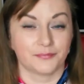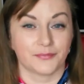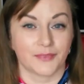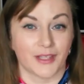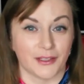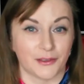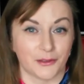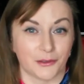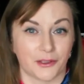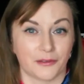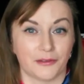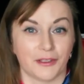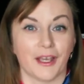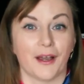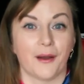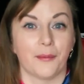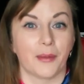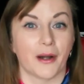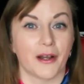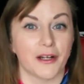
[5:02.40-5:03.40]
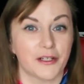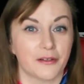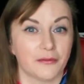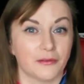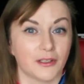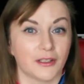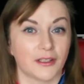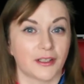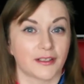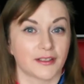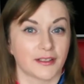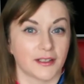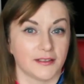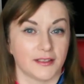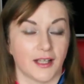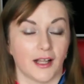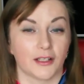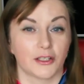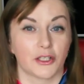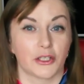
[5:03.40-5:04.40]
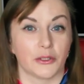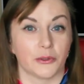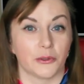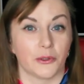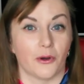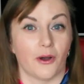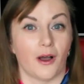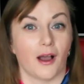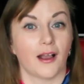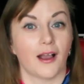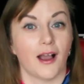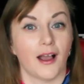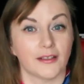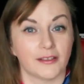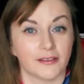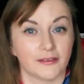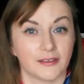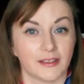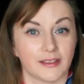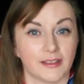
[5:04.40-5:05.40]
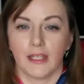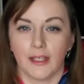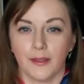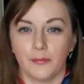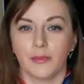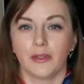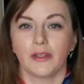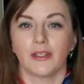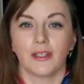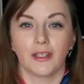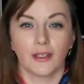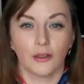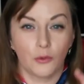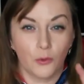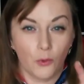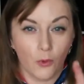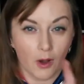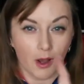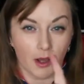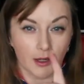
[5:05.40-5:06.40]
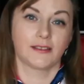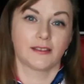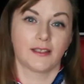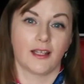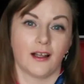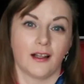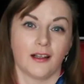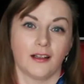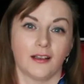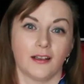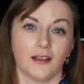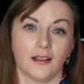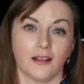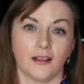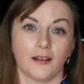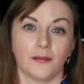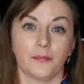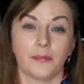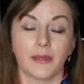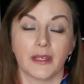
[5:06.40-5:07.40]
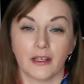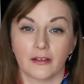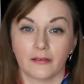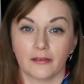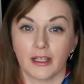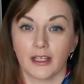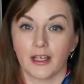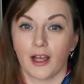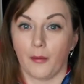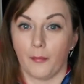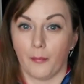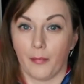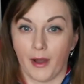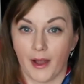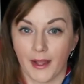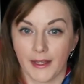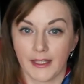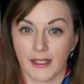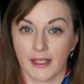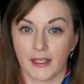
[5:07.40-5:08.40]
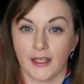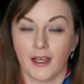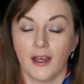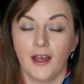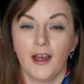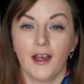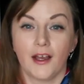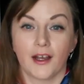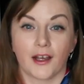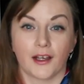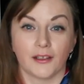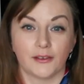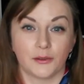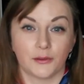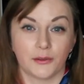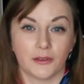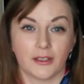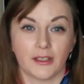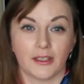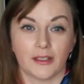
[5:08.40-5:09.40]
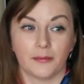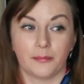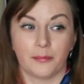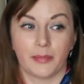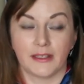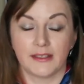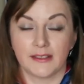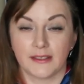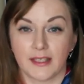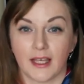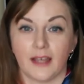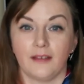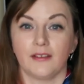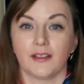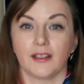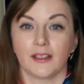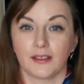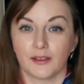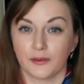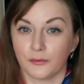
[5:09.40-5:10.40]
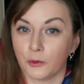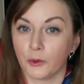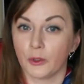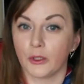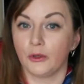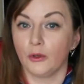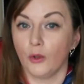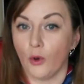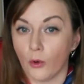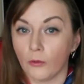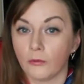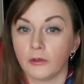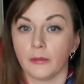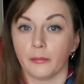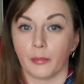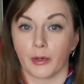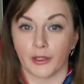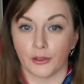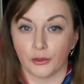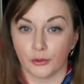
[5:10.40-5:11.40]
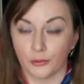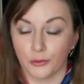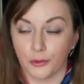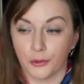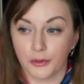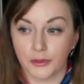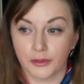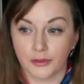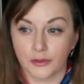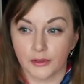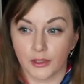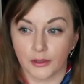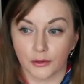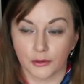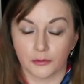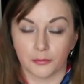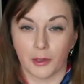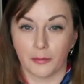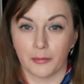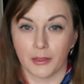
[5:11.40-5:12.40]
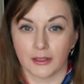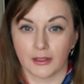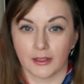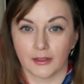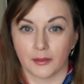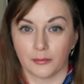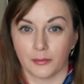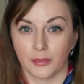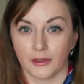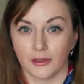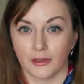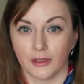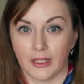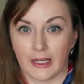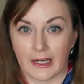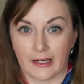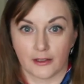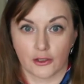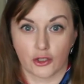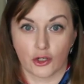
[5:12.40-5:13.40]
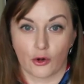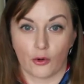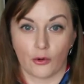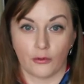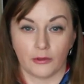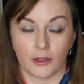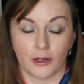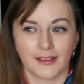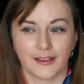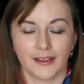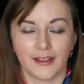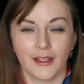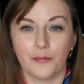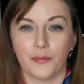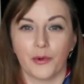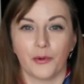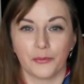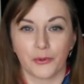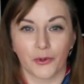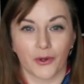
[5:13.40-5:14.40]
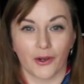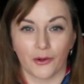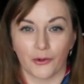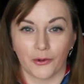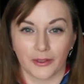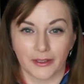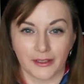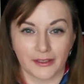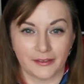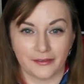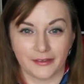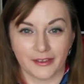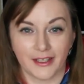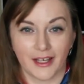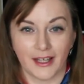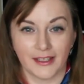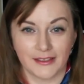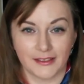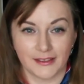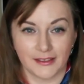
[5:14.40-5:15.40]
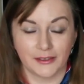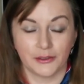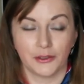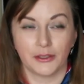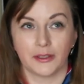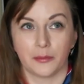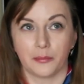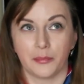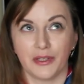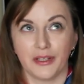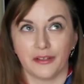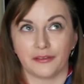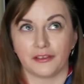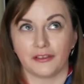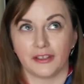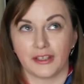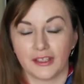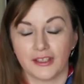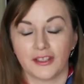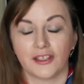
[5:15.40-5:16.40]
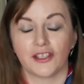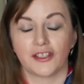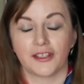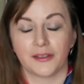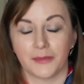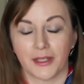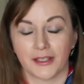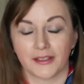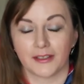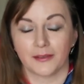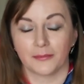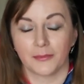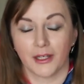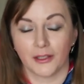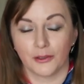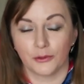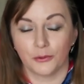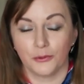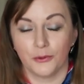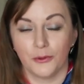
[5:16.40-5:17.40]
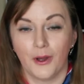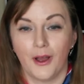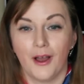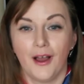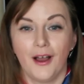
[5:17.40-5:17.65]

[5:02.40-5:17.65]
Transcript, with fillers: которого я опрашивала, рассказал, что оказывается именно Jaguar стал э, первой компанией, которая представила свой новый продукт. На тот момент это был Range Rover. Не помню какой классификации, но это было в 2017 году.